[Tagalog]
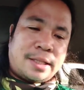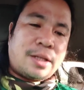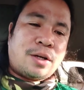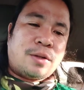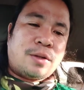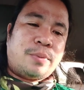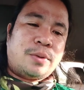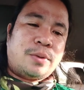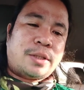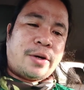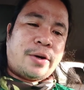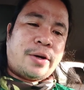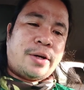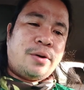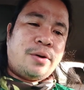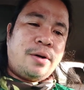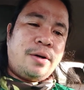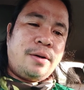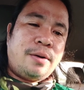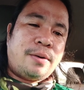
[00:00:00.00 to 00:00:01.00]
shoutout po sa
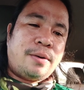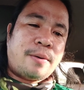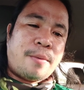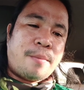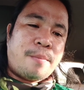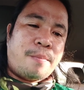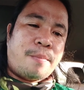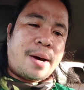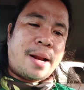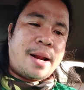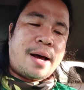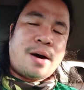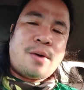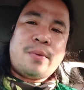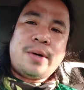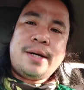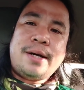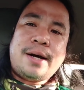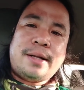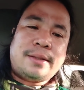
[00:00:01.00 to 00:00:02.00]
iyo idol.
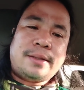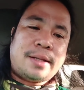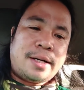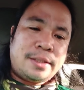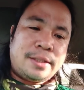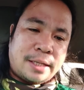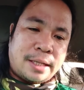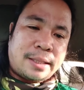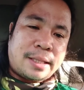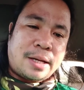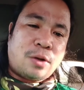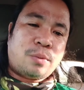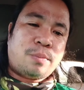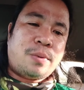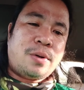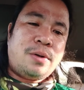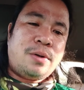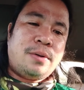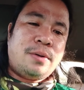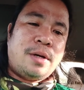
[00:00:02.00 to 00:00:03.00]
Malawig Hunter, shoutout
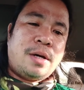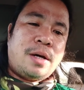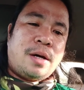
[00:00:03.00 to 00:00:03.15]
po.